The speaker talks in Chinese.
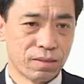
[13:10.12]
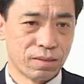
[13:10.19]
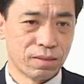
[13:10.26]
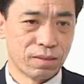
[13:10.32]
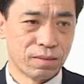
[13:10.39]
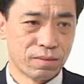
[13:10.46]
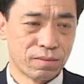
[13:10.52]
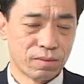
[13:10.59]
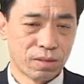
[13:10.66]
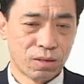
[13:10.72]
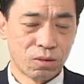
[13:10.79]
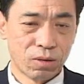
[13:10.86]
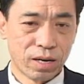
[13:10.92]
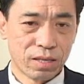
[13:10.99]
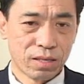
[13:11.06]
呃
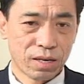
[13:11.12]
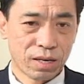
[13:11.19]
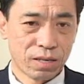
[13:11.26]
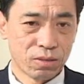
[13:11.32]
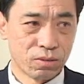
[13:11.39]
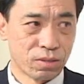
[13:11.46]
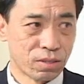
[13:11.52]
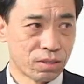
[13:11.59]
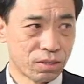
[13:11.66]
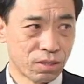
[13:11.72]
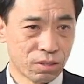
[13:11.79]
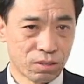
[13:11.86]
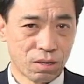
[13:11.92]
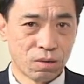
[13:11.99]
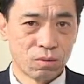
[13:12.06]
后来呢还有人
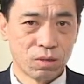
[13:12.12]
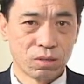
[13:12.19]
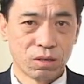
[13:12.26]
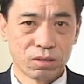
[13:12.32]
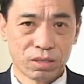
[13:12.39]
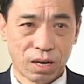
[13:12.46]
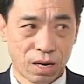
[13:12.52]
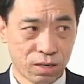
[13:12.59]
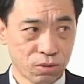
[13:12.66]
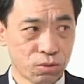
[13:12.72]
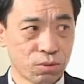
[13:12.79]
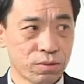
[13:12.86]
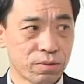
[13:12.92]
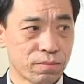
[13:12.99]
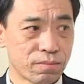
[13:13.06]
介绍我到
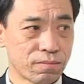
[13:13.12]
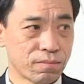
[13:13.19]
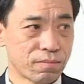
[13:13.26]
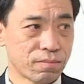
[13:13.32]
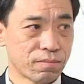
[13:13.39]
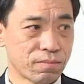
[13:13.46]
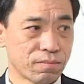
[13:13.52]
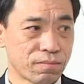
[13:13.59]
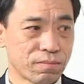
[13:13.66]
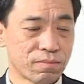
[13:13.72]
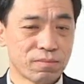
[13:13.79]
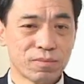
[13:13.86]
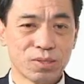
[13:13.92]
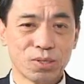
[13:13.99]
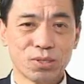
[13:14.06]
长春。
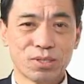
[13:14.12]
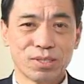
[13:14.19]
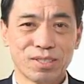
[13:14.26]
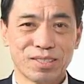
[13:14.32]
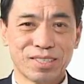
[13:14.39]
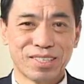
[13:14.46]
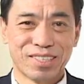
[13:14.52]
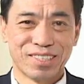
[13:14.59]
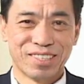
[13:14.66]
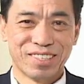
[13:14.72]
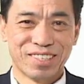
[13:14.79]
就是，